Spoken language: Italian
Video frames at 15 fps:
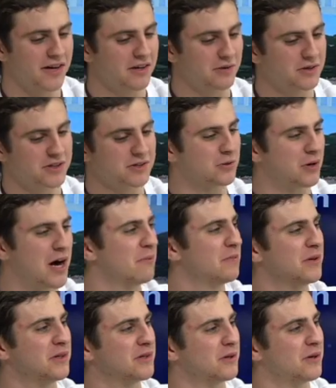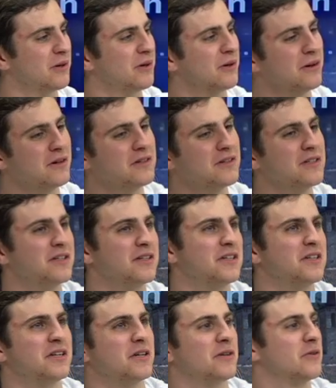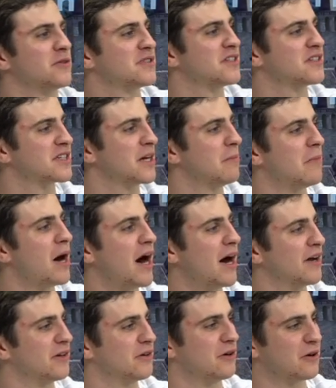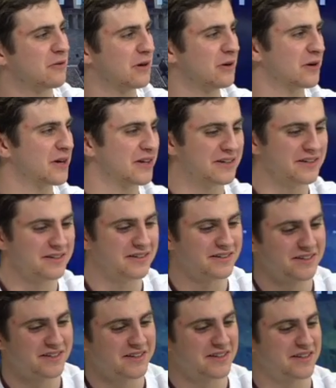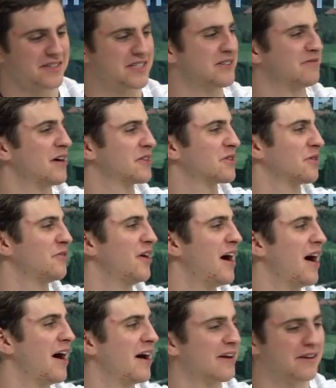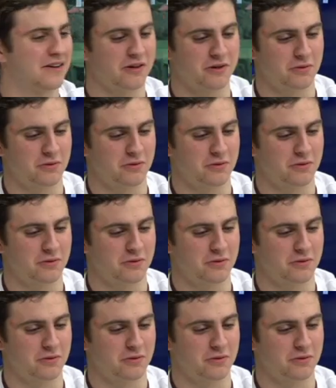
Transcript: in questo ambito non si sa mai no? quello che, che, si va a trovare, no?